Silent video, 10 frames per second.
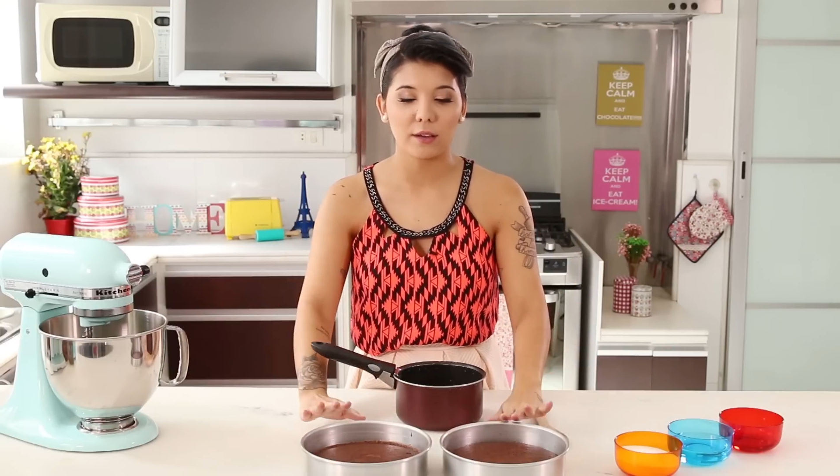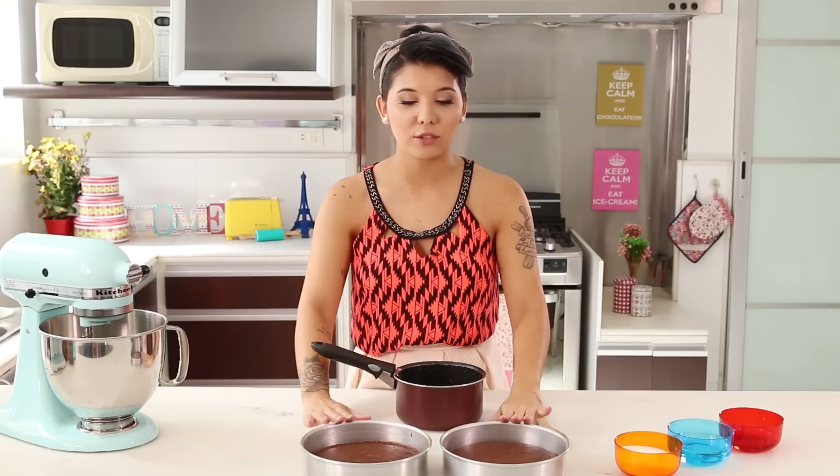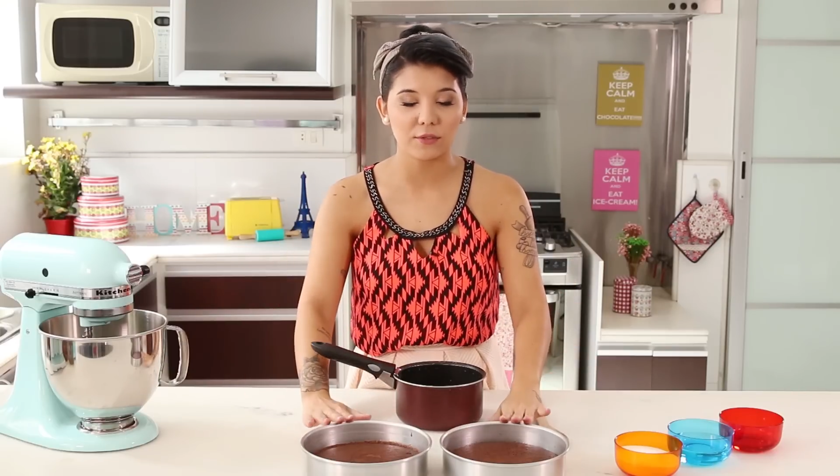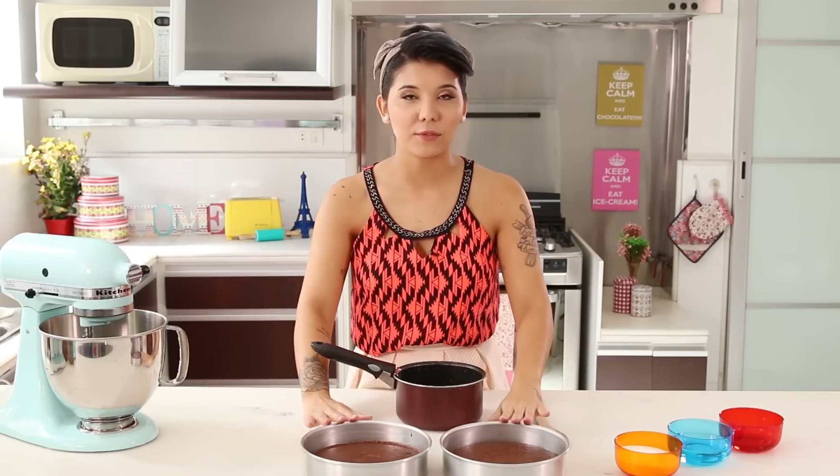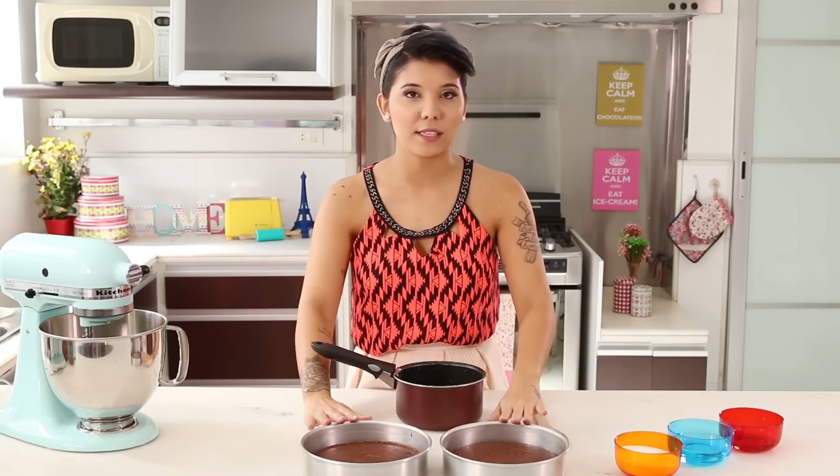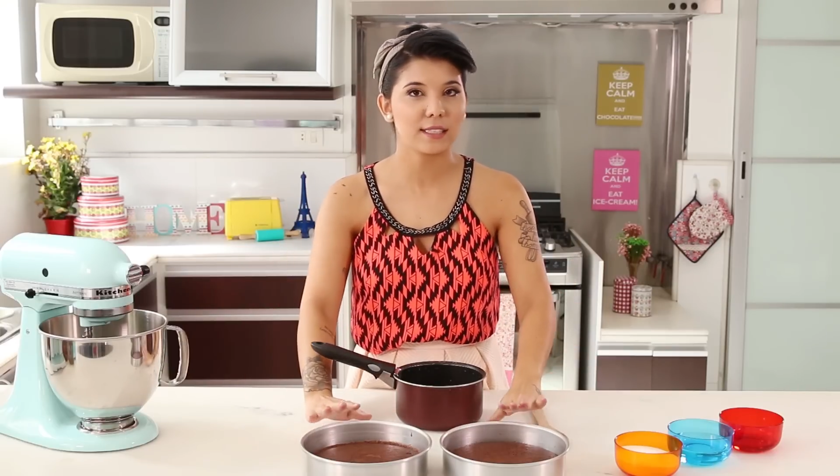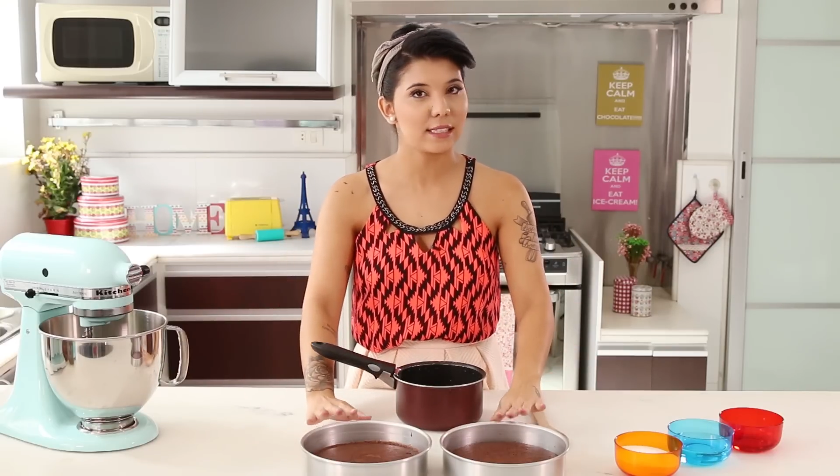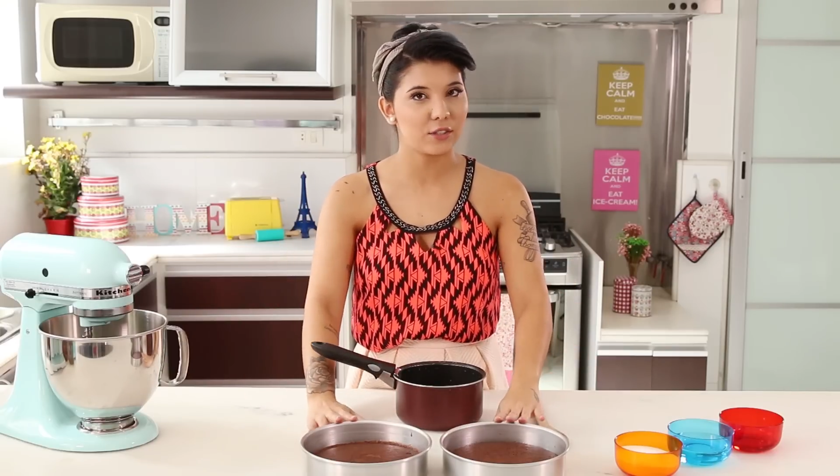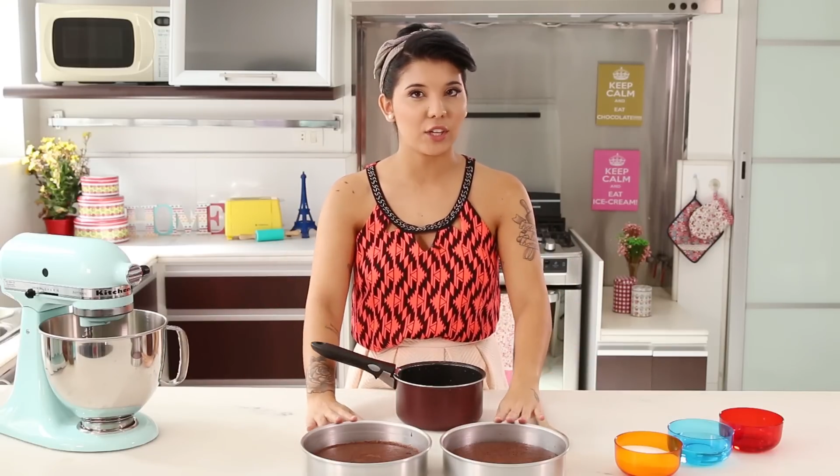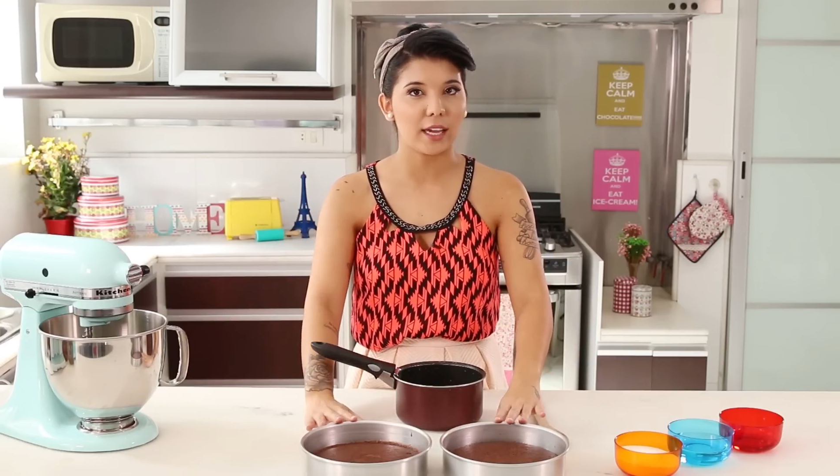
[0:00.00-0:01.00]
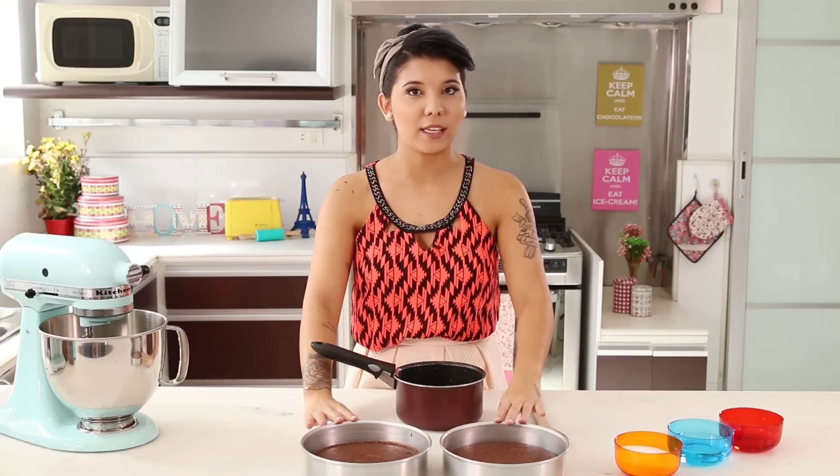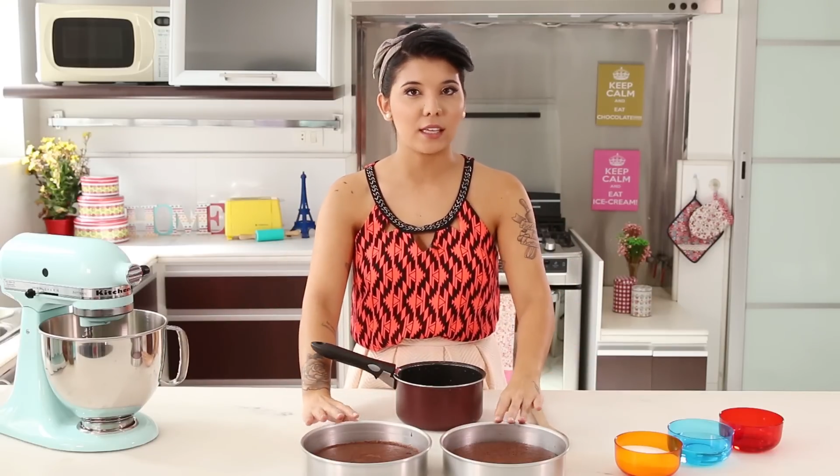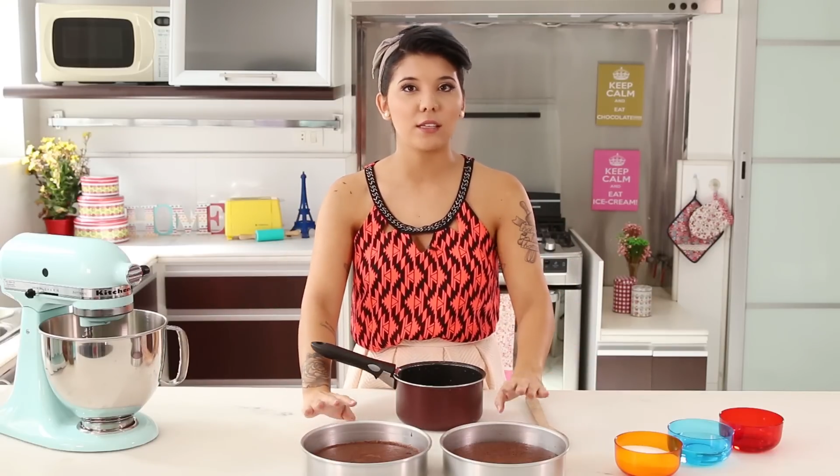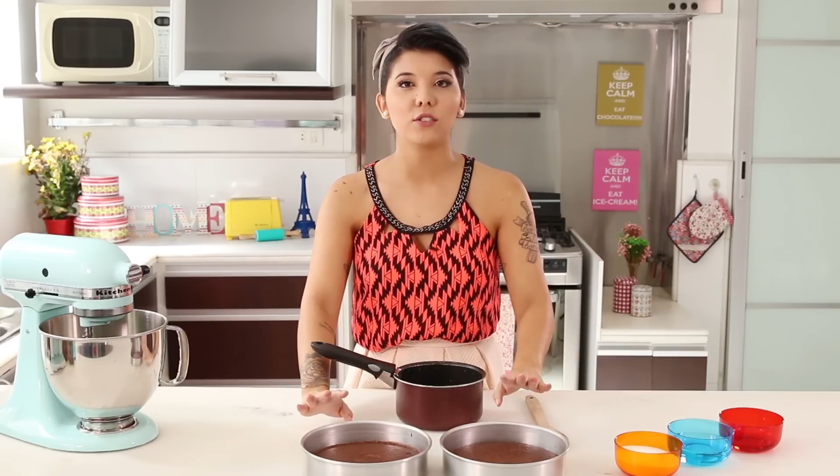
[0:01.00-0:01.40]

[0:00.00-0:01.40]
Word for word: Eu já fiz e deixei aqui,